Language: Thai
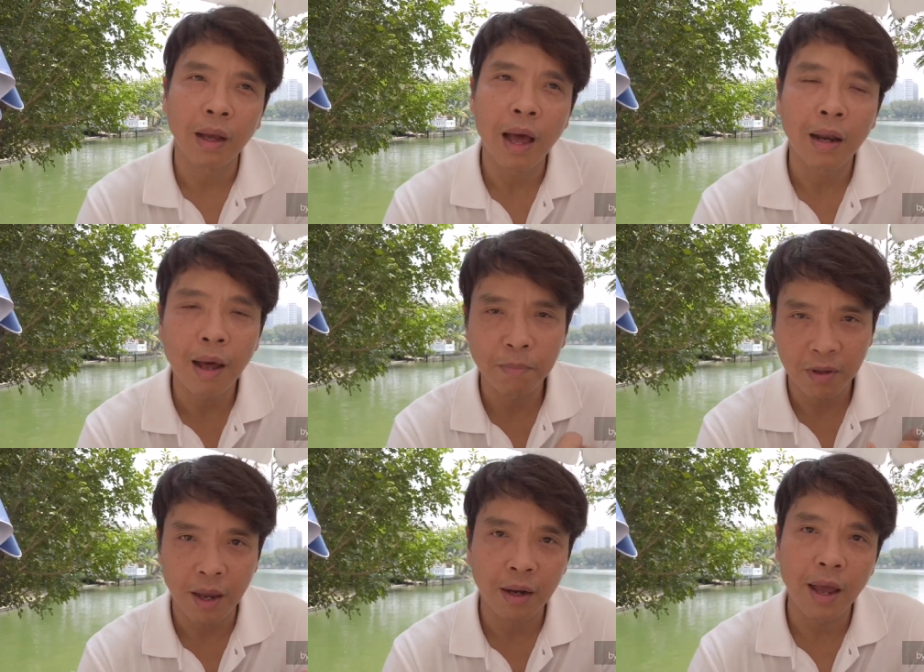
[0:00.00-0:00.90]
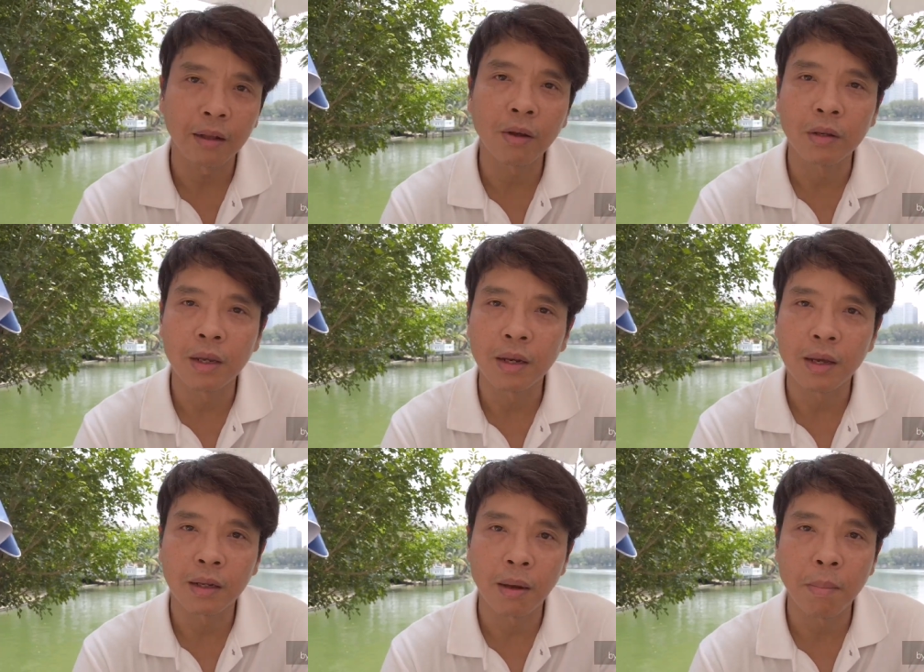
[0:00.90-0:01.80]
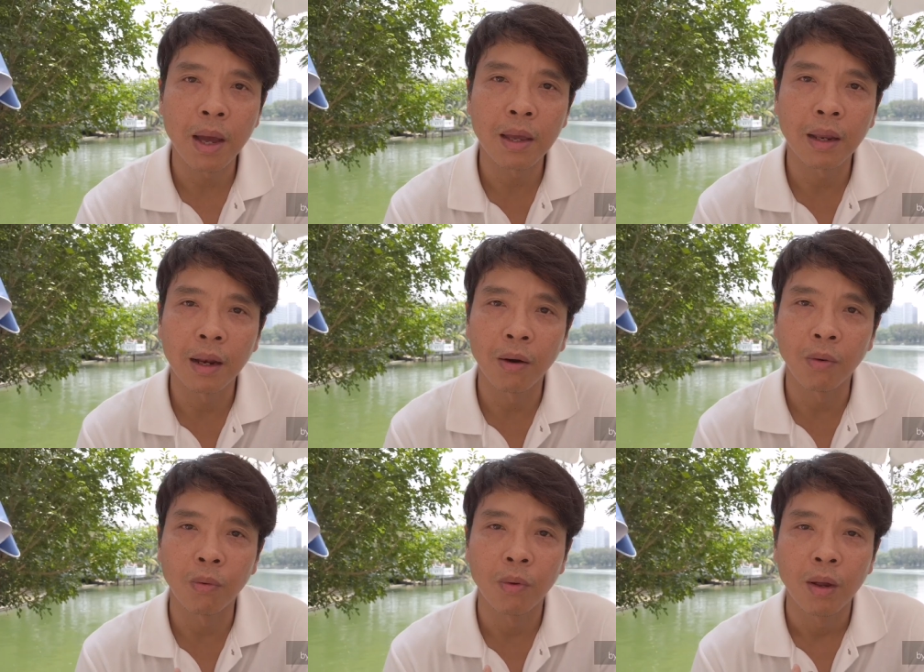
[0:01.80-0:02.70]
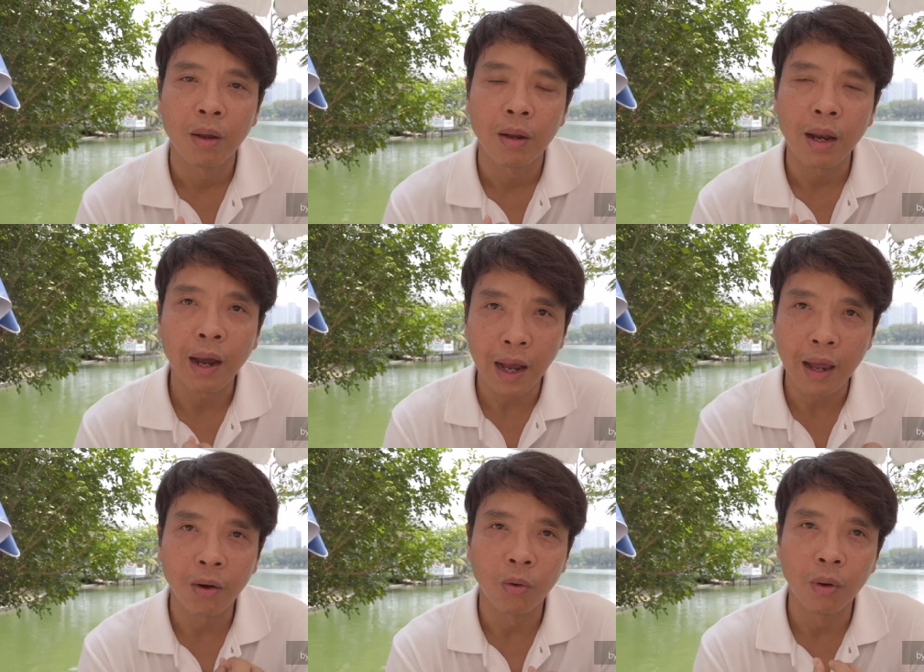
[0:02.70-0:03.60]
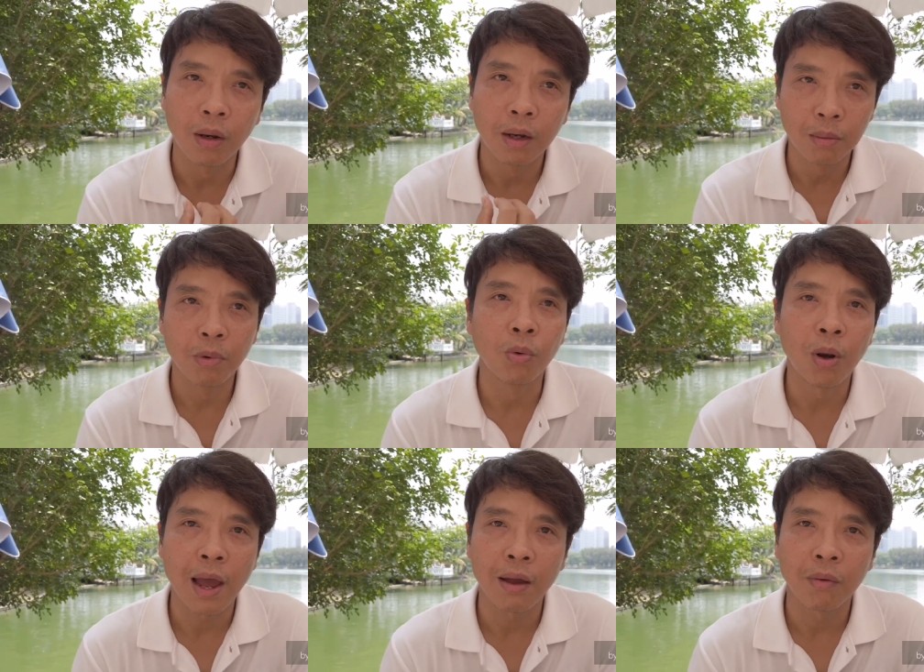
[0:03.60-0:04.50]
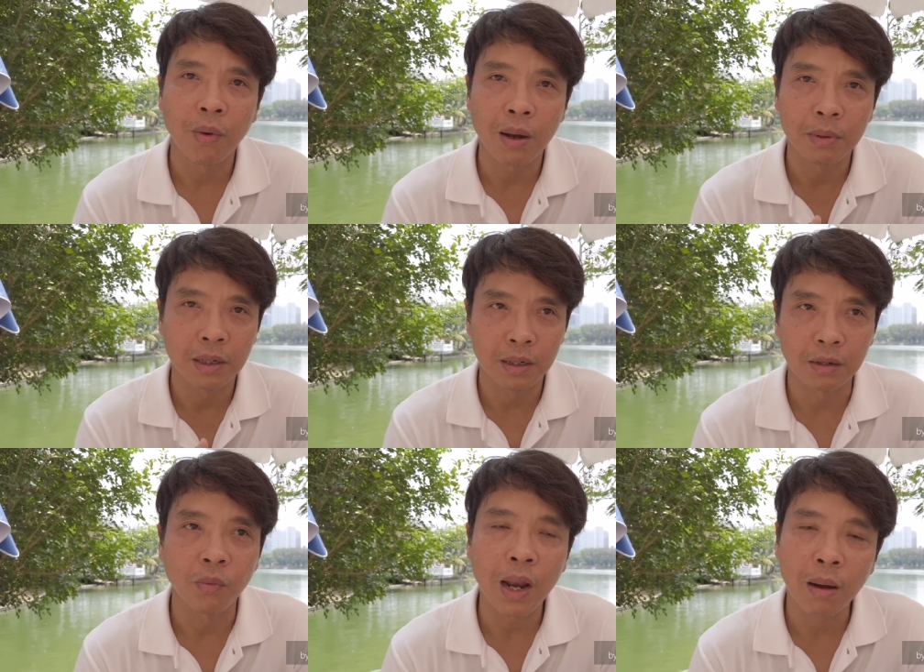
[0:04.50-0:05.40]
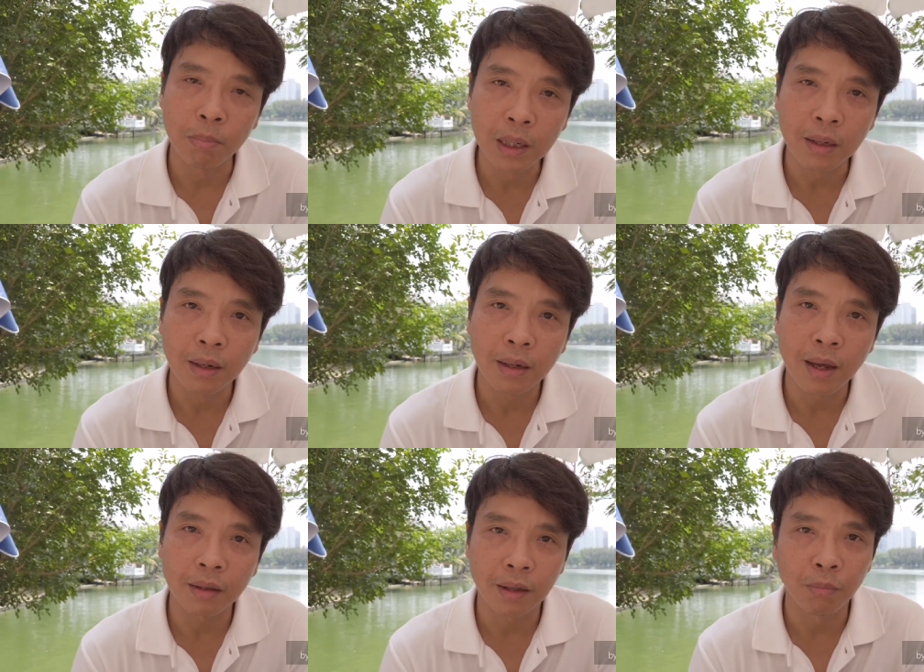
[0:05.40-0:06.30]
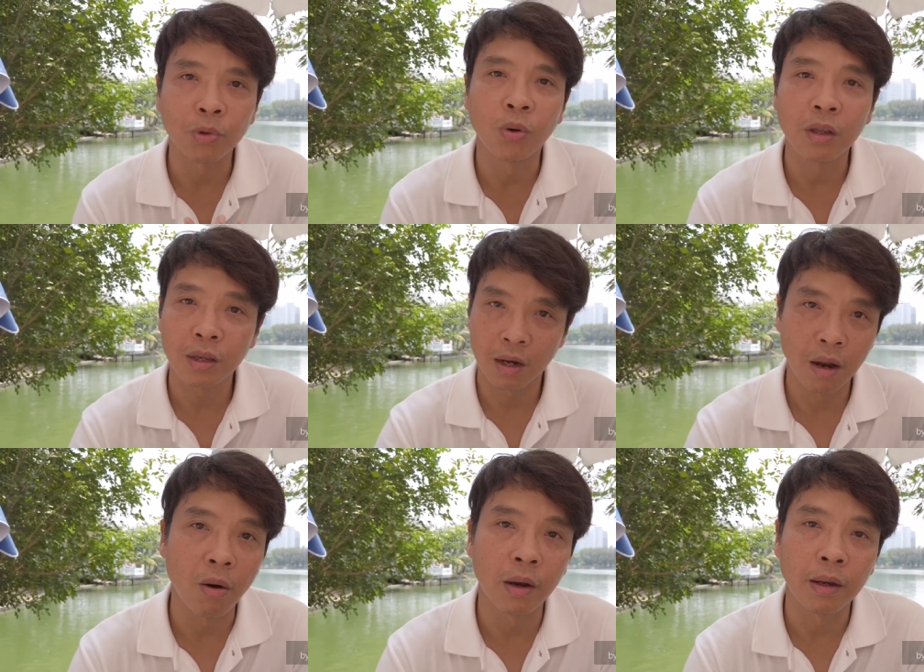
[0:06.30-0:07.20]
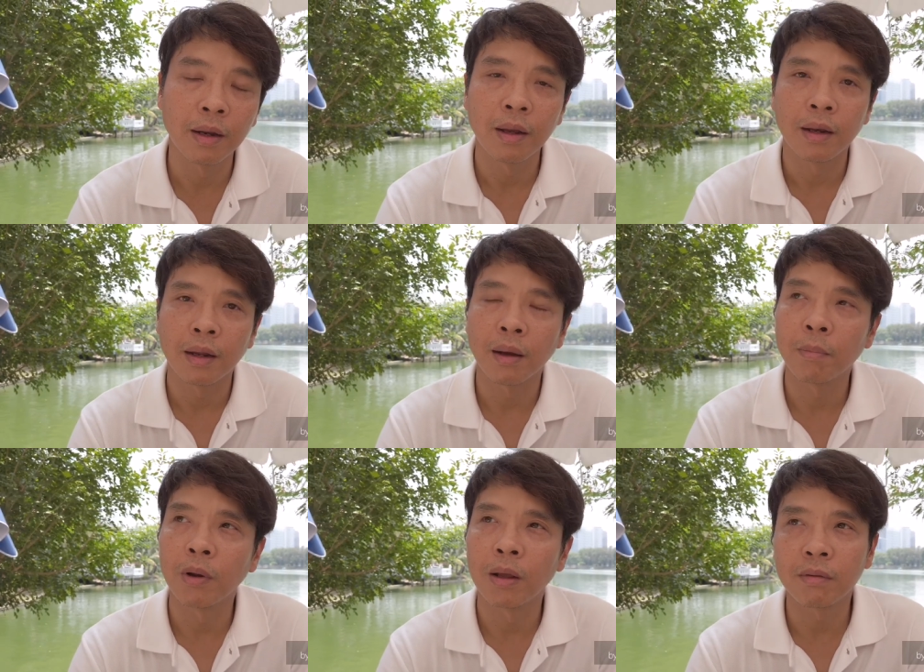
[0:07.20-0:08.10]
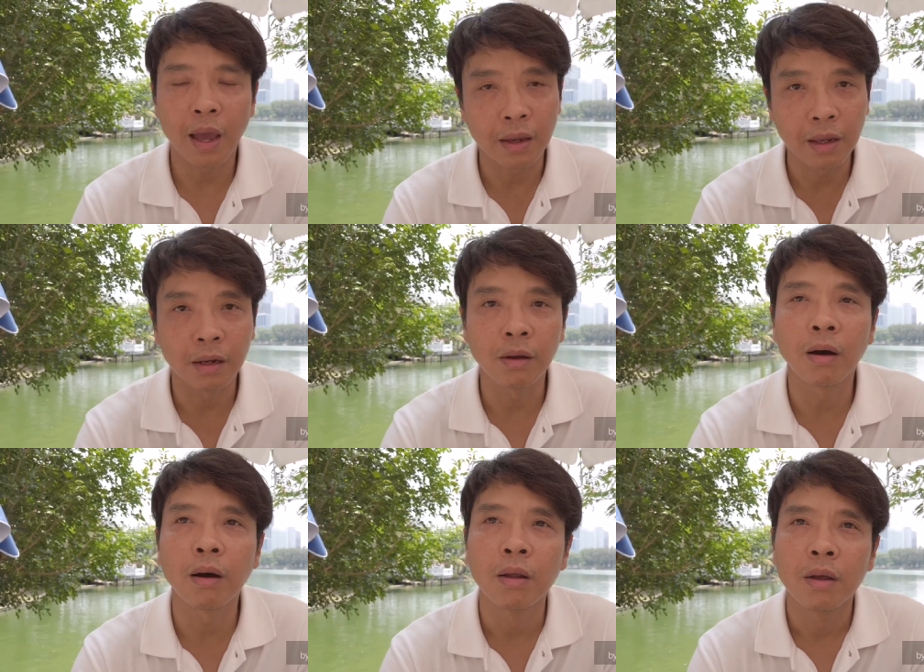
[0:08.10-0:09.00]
การรับแสงแดงตอนเย็นเนี่ยทำให้เรา ร่างกายเราเริ่มรู้แหละว่ามันจะถึงเวลามืดนะเตรียมตัวที่จะนอนนะ เพราะนั้นแสงเย็นก็